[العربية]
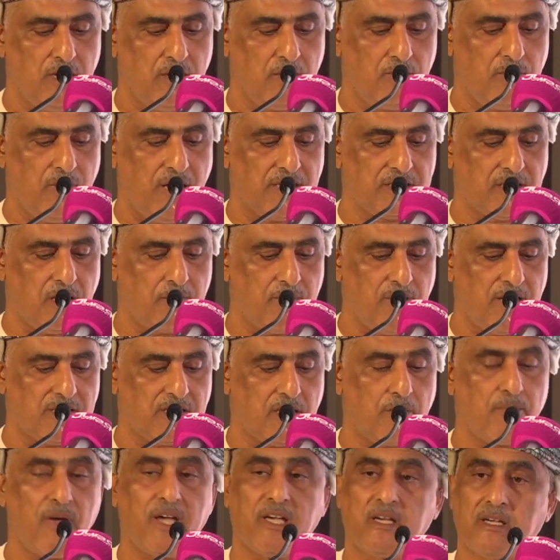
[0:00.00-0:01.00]
بعدما
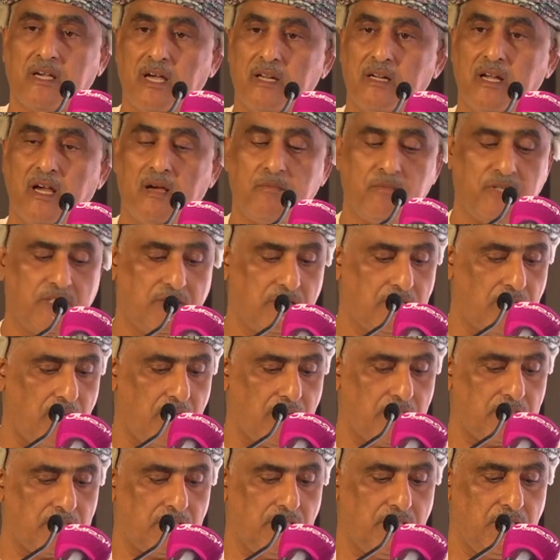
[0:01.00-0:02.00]
تمكن من
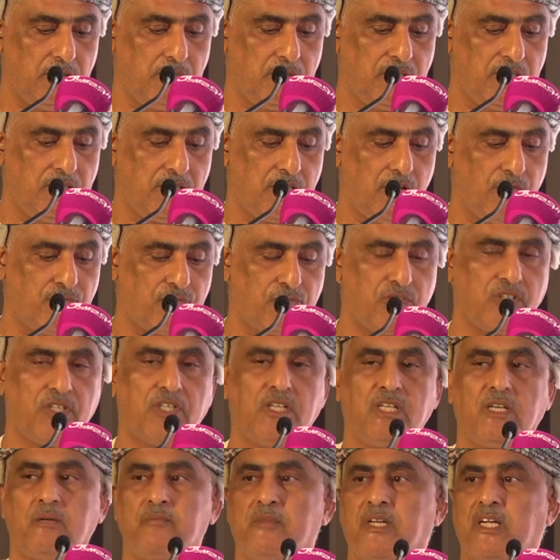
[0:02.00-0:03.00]
تقديم
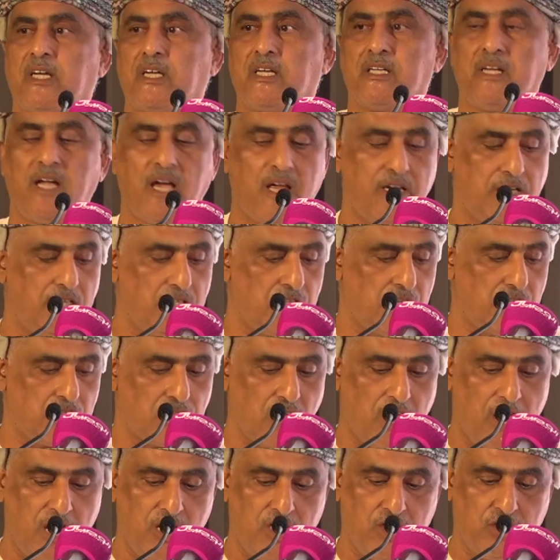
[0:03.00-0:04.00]
نفسه من خلال
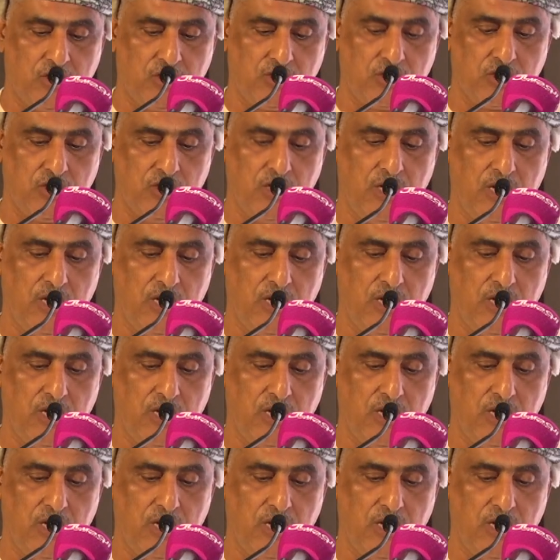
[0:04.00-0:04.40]
النتائج